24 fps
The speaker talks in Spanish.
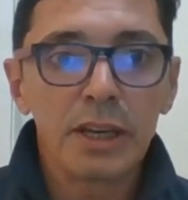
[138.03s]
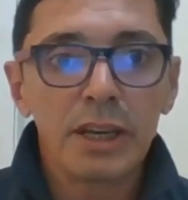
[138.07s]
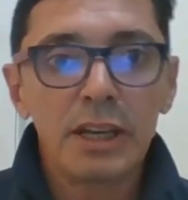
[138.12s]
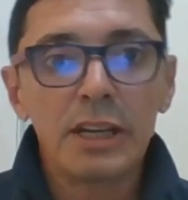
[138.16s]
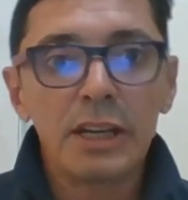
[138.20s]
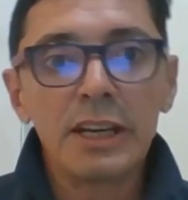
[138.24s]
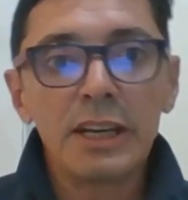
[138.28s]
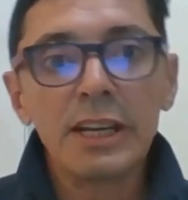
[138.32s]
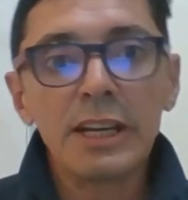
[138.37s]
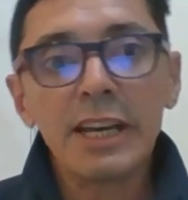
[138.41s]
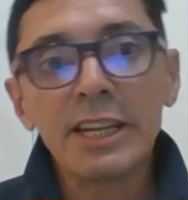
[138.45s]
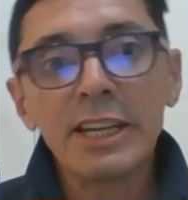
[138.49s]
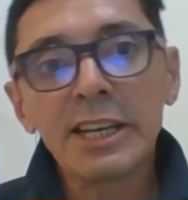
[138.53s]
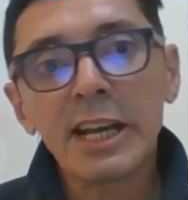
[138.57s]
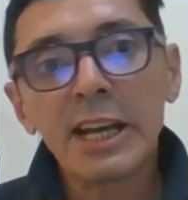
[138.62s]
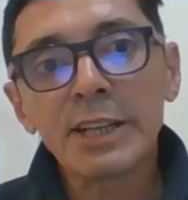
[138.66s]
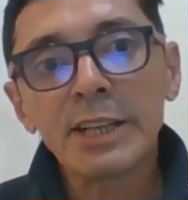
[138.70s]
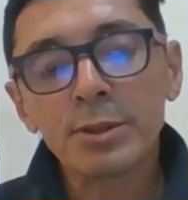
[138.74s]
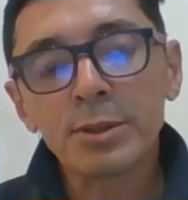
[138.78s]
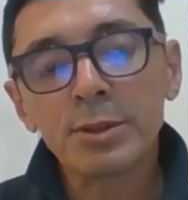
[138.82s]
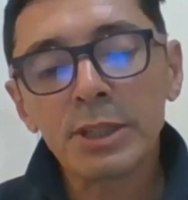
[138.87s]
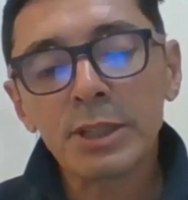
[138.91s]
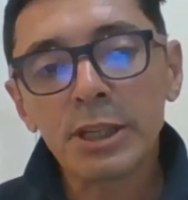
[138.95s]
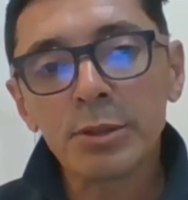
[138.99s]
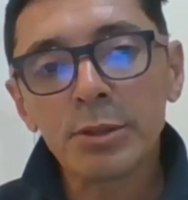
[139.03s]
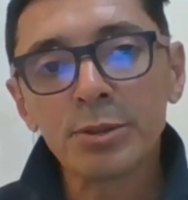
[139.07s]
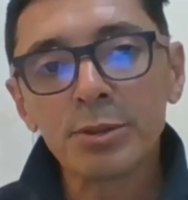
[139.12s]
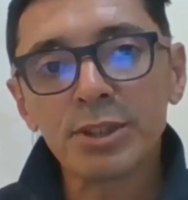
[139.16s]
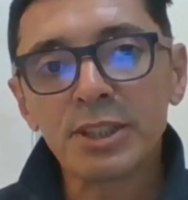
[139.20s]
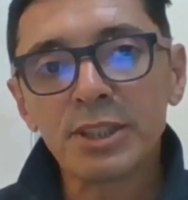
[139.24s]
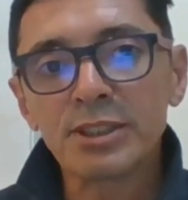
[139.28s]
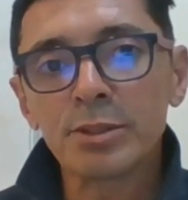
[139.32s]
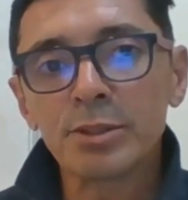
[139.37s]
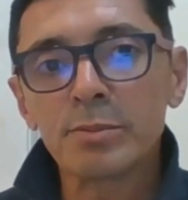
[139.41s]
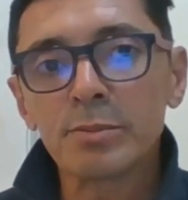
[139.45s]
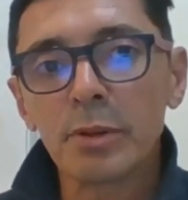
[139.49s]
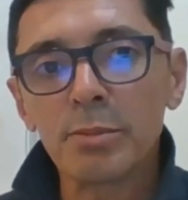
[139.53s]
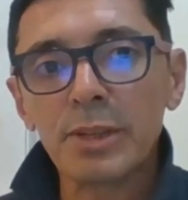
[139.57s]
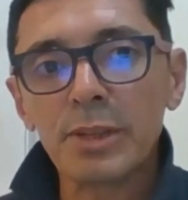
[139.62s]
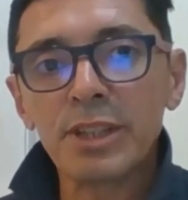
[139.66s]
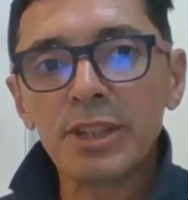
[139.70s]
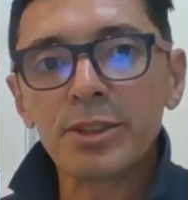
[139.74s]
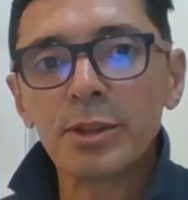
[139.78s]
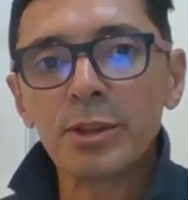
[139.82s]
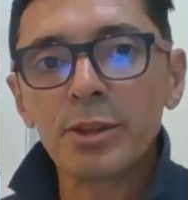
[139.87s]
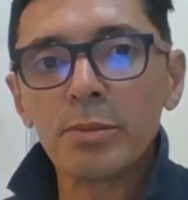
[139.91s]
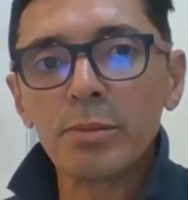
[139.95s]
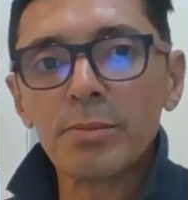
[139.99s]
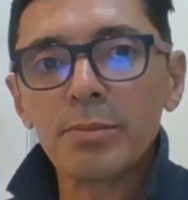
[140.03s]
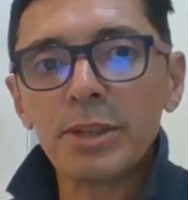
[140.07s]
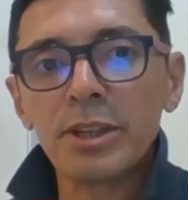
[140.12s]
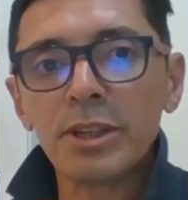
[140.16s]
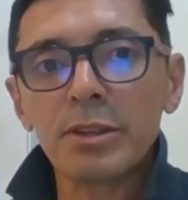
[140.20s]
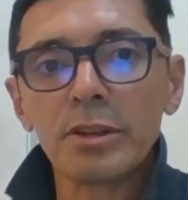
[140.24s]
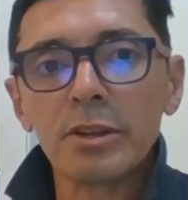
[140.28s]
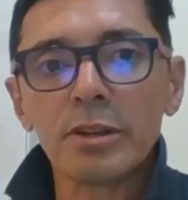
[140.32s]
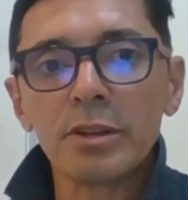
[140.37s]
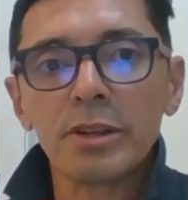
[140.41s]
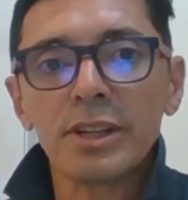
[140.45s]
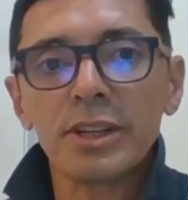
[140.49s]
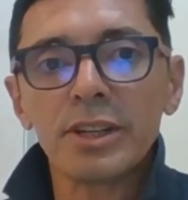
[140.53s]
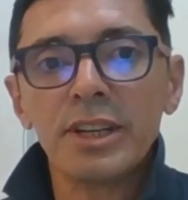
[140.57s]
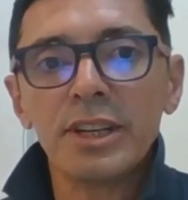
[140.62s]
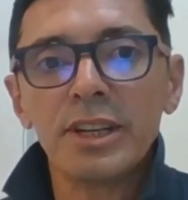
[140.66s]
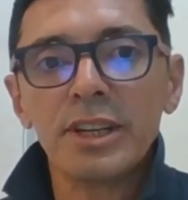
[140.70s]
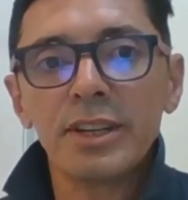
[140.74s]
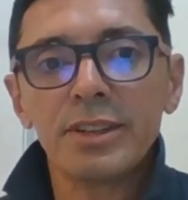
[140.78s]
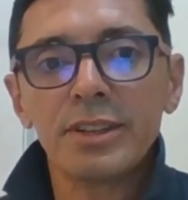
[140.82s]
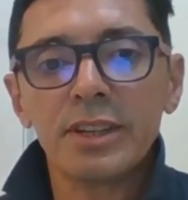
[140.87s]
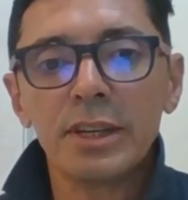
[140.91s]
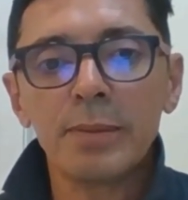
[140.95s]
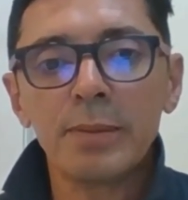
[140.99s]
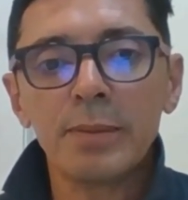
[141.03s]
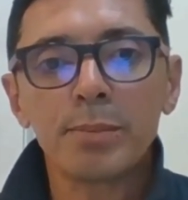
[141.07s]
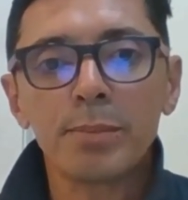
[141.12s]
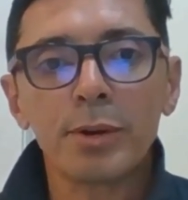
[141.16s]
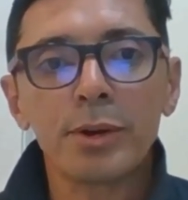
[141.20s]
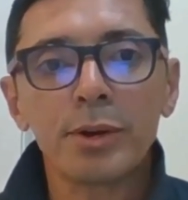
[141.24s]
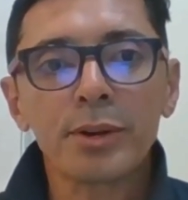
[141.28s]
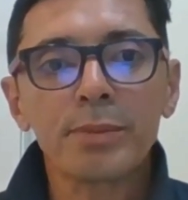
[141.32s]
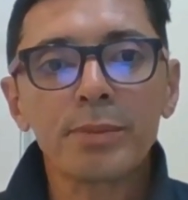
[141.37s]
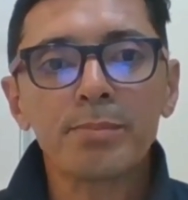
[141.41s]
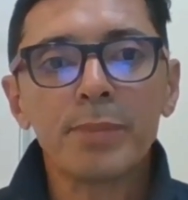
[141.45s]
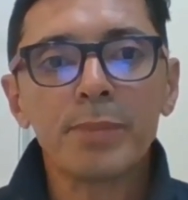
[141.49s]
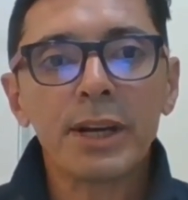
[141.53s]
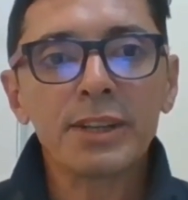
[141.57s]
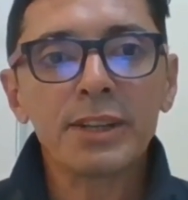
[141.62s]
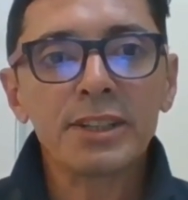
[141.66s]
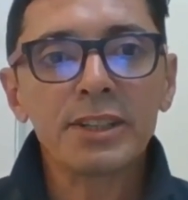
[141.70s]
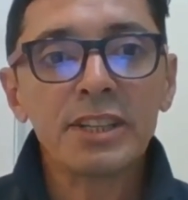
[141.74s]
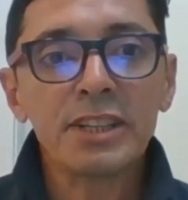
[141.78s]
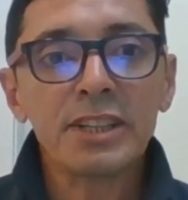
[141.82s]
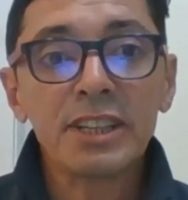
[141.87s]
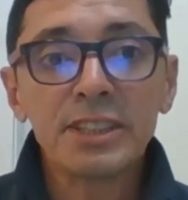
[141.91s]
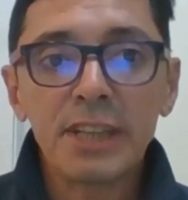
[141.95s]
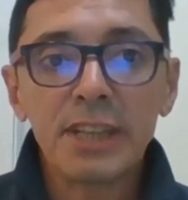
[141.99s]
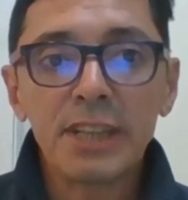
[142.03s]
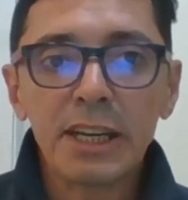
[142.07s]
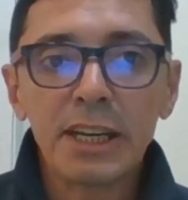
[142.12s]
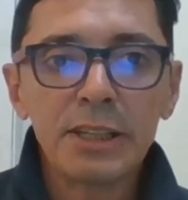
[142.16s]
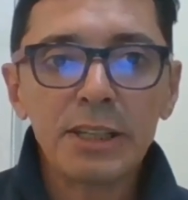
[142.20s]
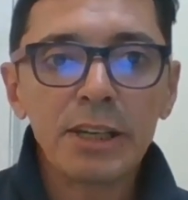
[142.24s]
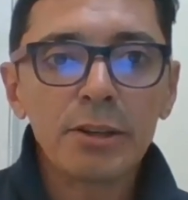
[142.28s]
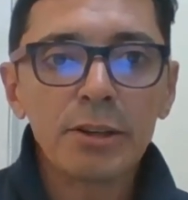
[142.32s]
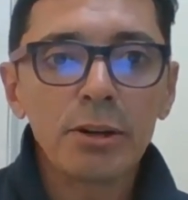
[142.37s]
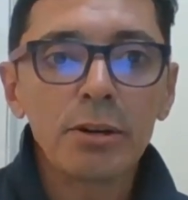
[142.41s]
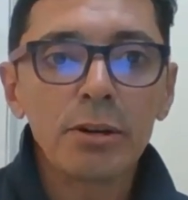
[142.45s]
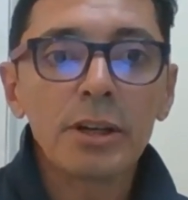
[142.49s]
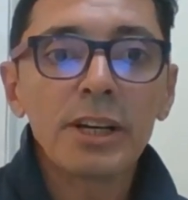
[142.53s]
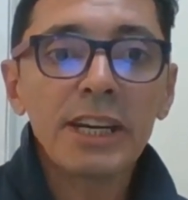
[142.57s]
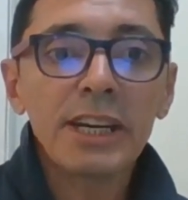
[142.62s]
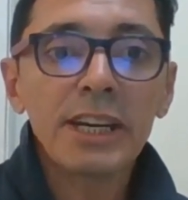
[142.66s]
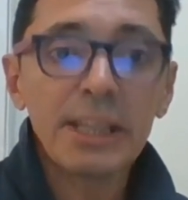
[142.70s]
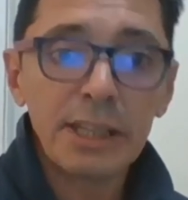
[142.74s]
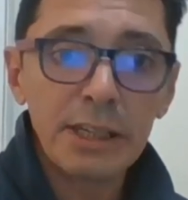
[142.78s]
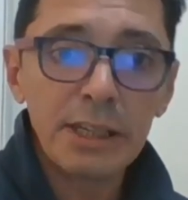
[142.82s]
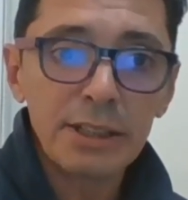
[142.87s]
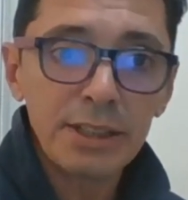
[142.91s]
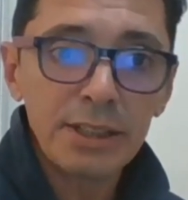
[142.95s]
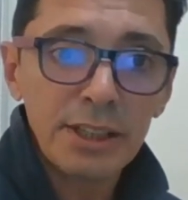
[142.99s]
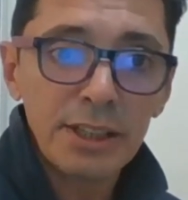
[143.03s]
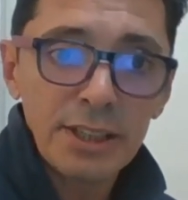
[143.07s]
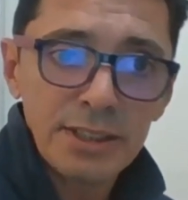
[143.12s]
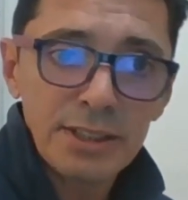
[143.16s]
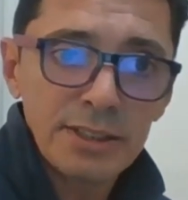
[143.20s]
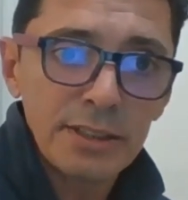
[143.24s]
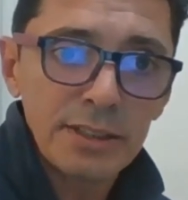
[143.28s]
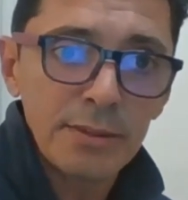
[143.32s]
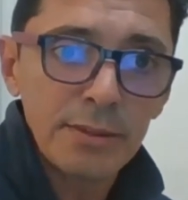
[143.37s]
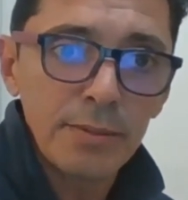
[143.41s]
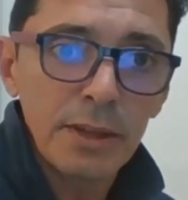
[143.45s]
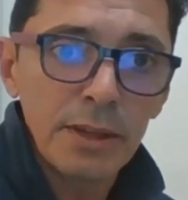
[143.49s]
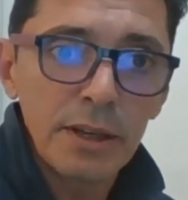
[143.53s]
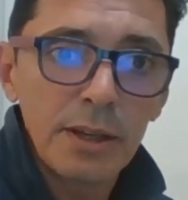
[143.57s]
Eh, la delegación de UTE en su momento vino este, por partes de técnicos, gerentes